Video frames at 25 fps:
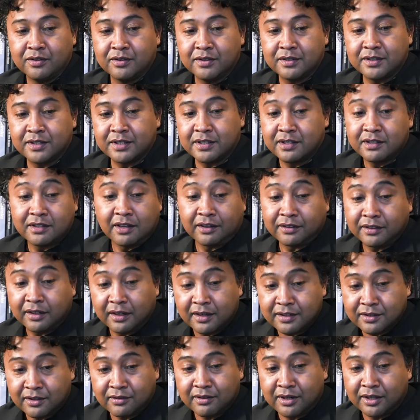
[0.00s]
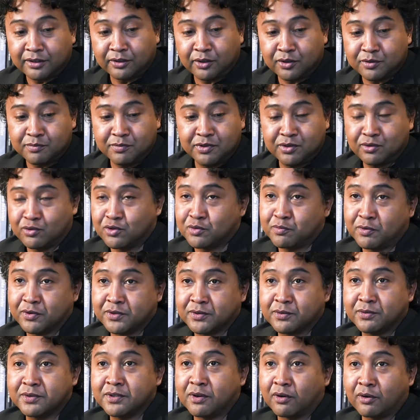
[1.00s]
Ce qui est intéressant dans la transmission, je pense
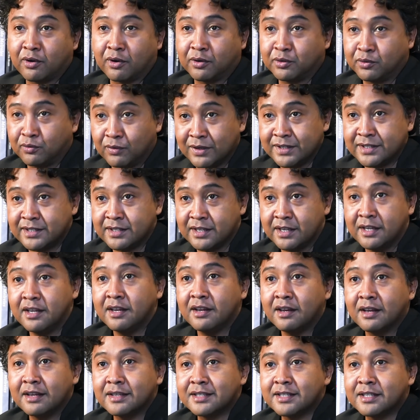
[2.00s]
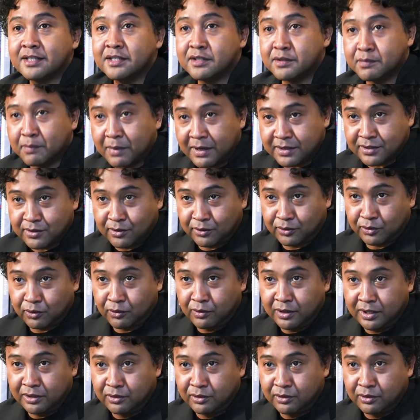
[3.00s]
que c'est encore une fois, c'est ce qui se passe entre les